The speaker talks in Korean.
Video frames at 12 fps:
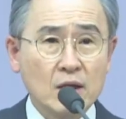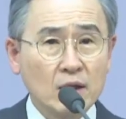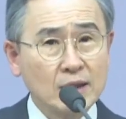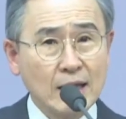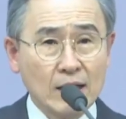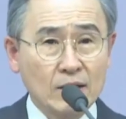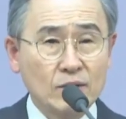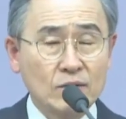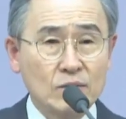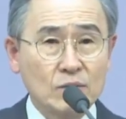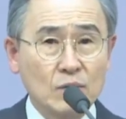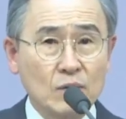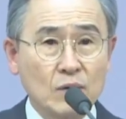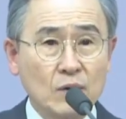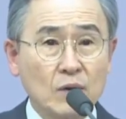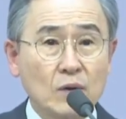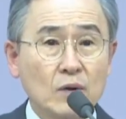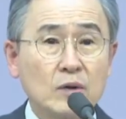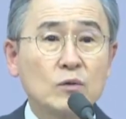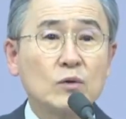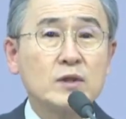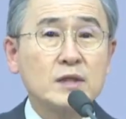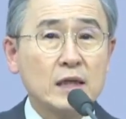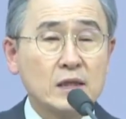된 건 아니거든요. 그런데
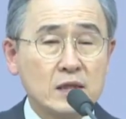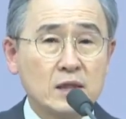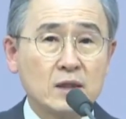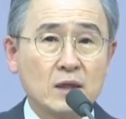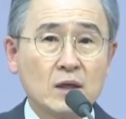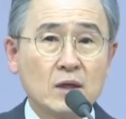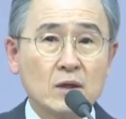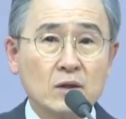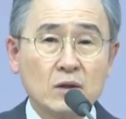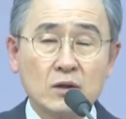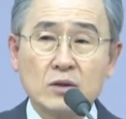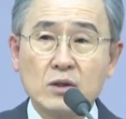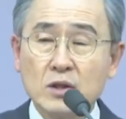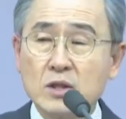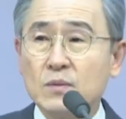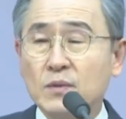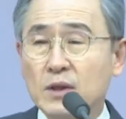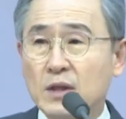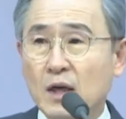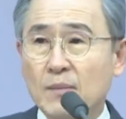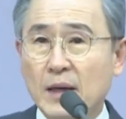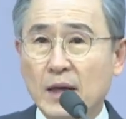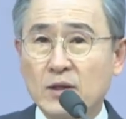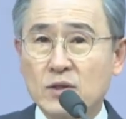우리는 자칫 그것을 잊어버릴 때가
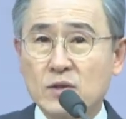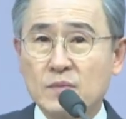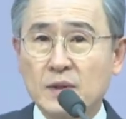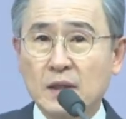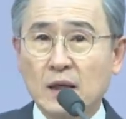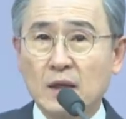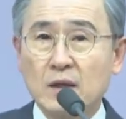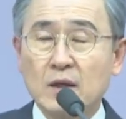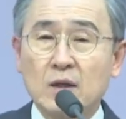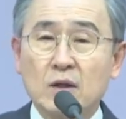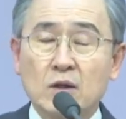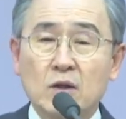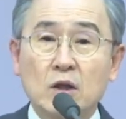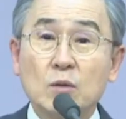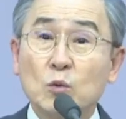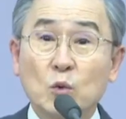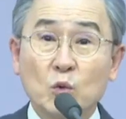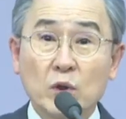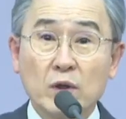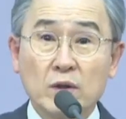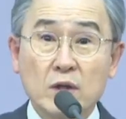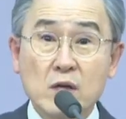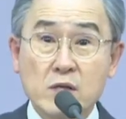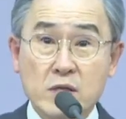많이 있습니다. 그러므로 우리는
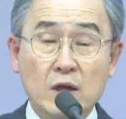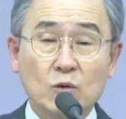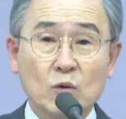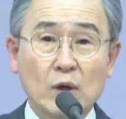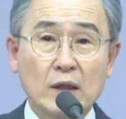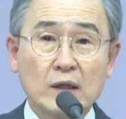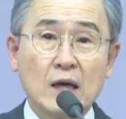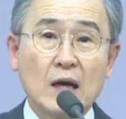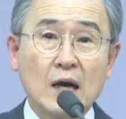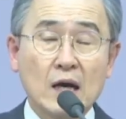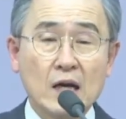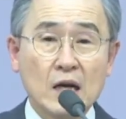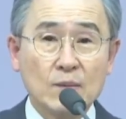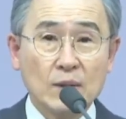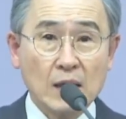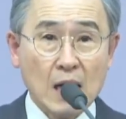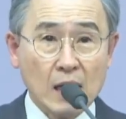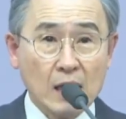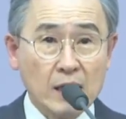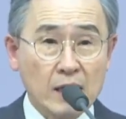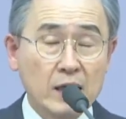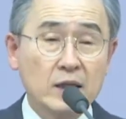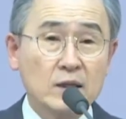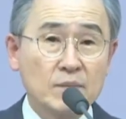일생 동안 하나님을 가까이
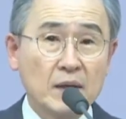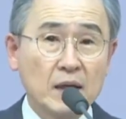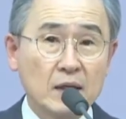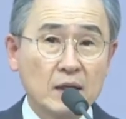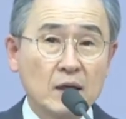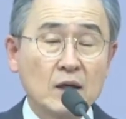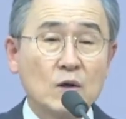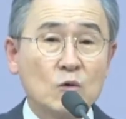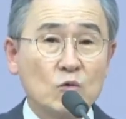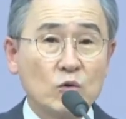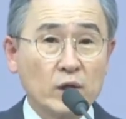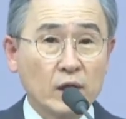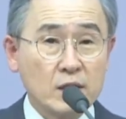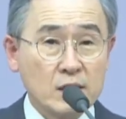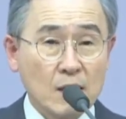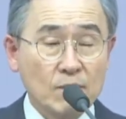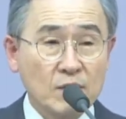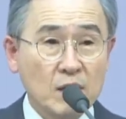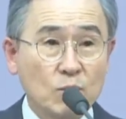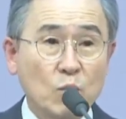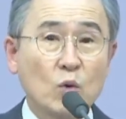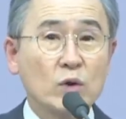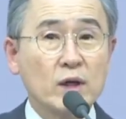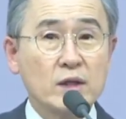하는 것만이 우리에게 참된
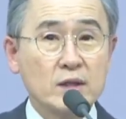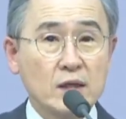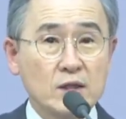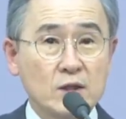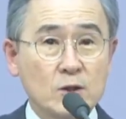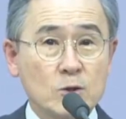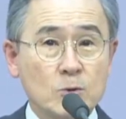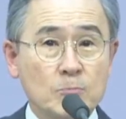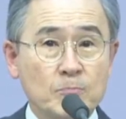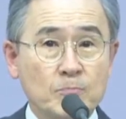복이란 사실이죠.